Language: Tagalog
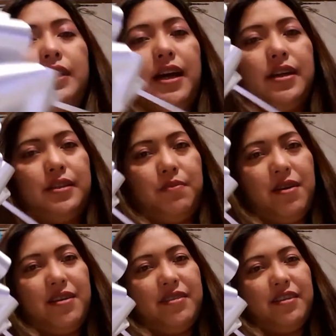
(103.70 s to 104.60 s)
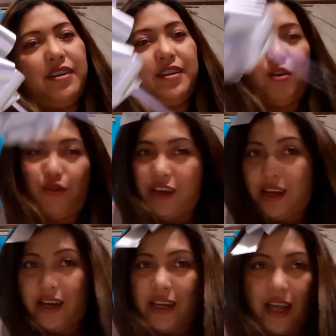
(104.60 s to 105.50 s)
Yan, di ba? Ang ganda-ganda. O, kaya
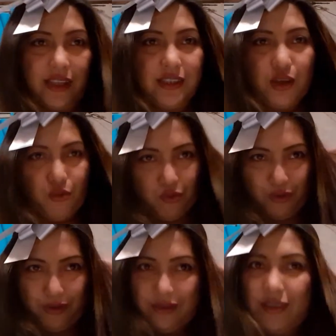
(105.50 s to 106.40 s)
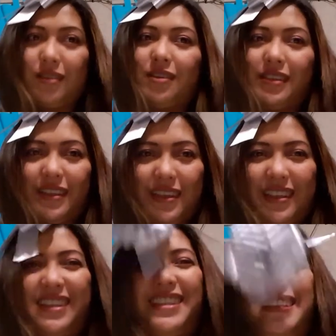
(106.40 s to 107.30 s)
lagay natin sa ulo. Yan.